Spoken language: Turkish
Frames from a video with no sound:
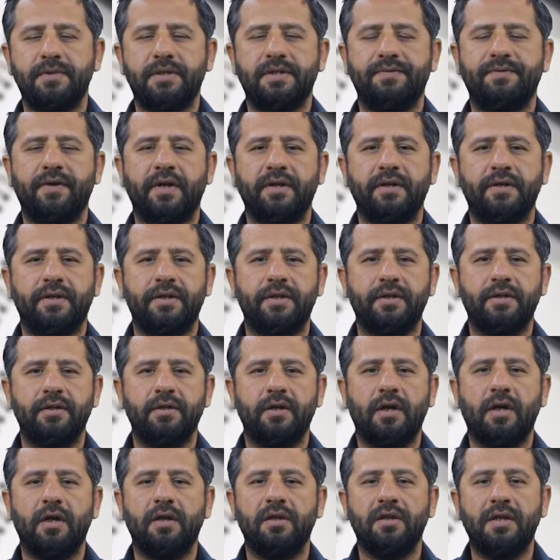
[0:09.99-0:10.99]
Sıfatların
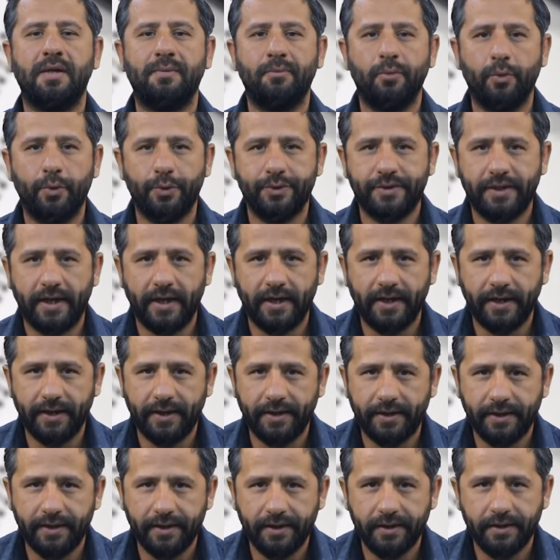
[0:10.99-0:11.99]
anlam
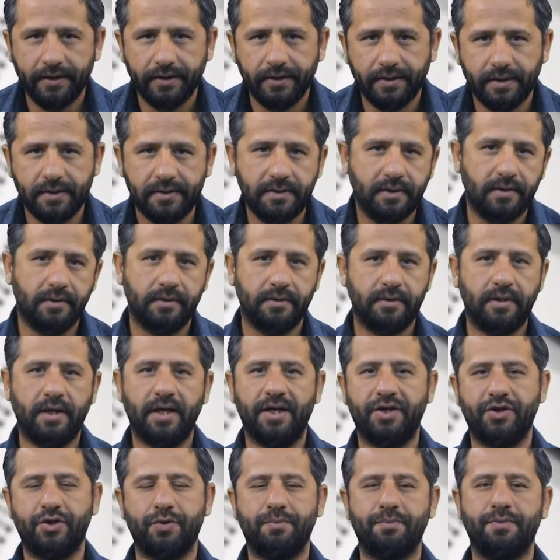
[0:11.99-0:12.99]
özellikleri nasıl
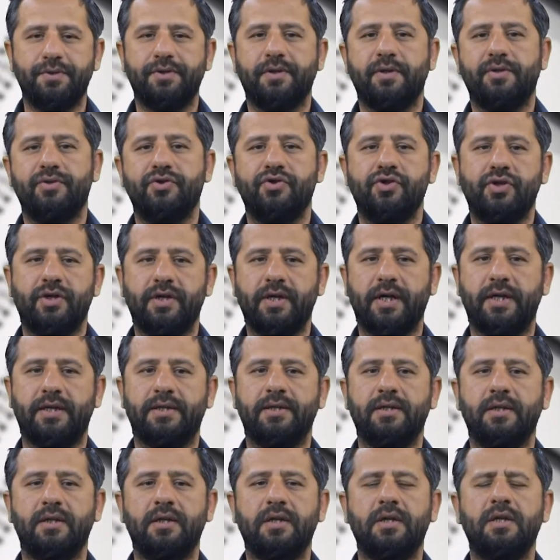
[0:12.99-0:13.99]
karşımıza çıkar?
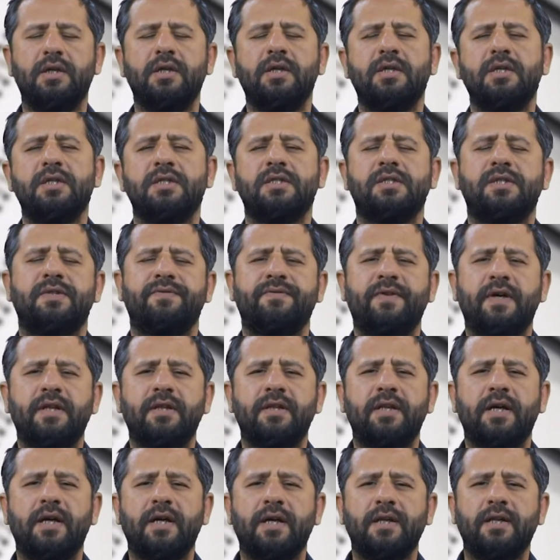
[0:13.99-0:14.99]

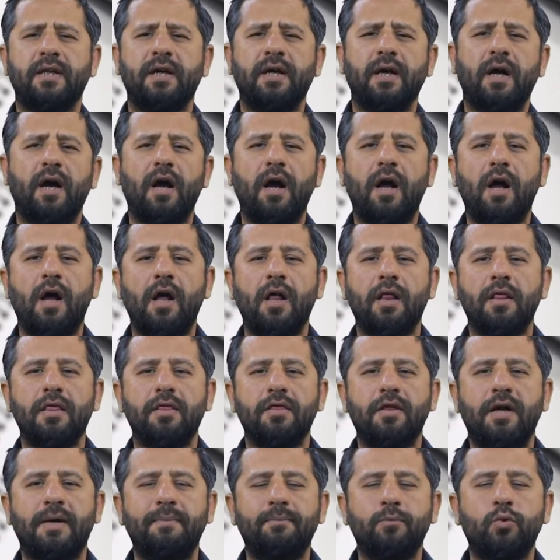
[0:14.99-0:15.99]
Sıfatlarda
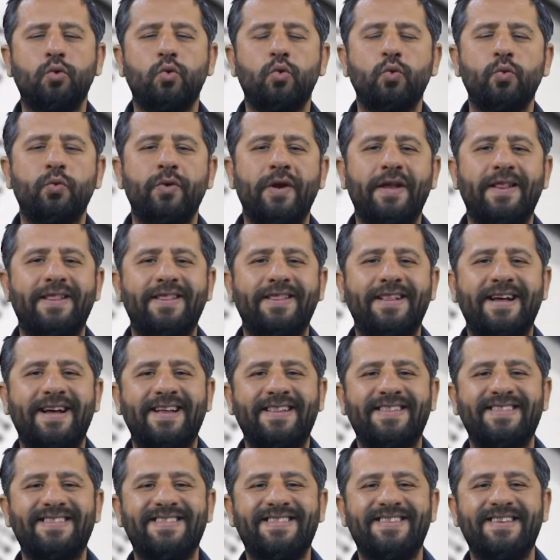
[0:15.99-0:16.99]
anlam
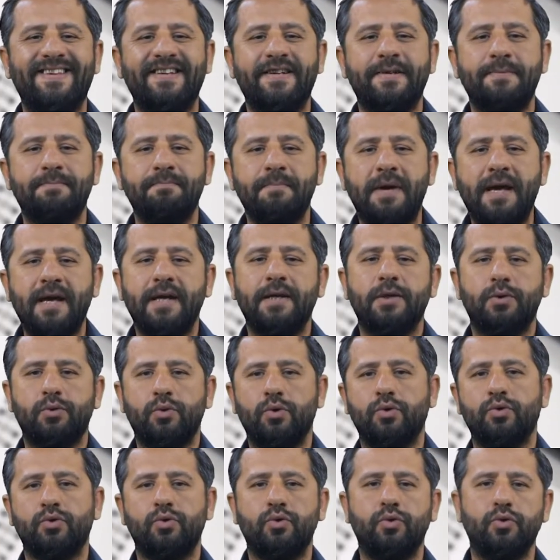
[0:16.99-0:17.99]
kuvvetlendirme
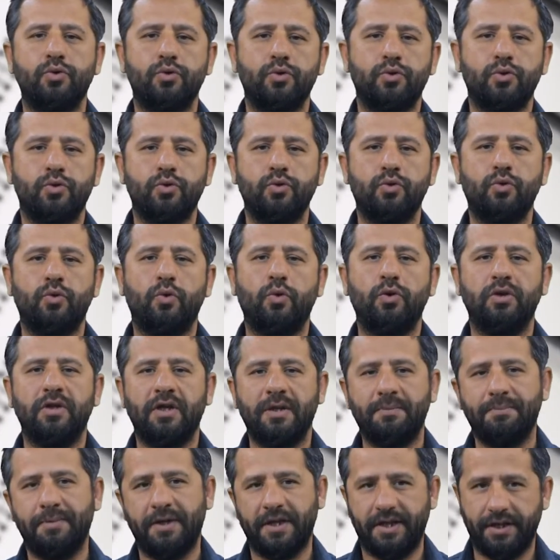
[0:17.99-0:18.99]
söz konusu
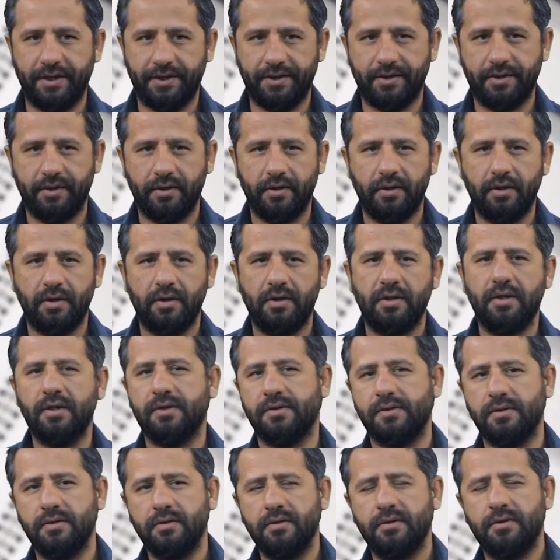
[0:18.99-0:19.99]
olabilir.
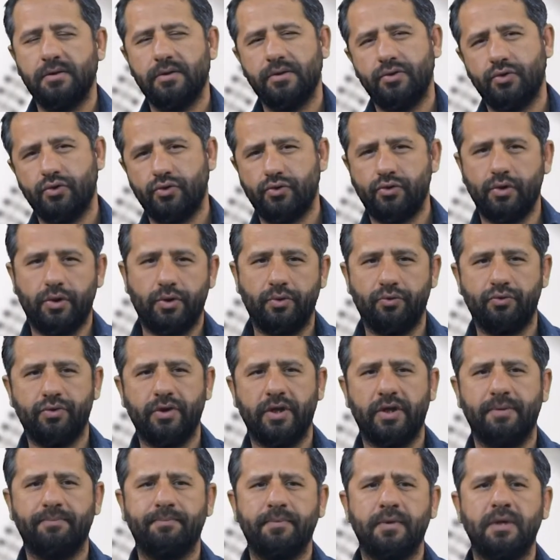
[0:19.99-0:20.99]
Nasıl? Şöyle
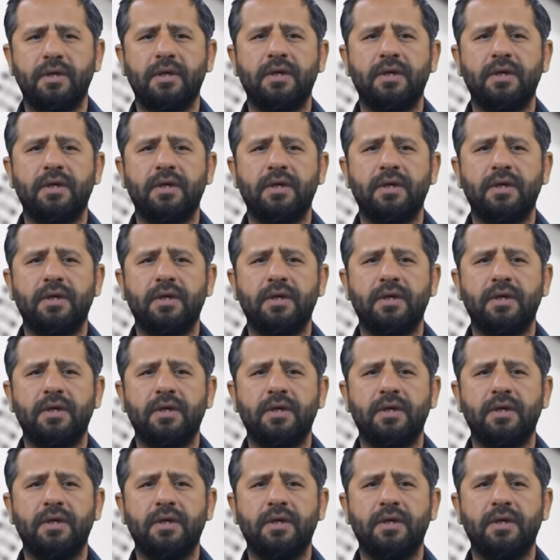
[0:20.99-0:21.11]
düşünelim.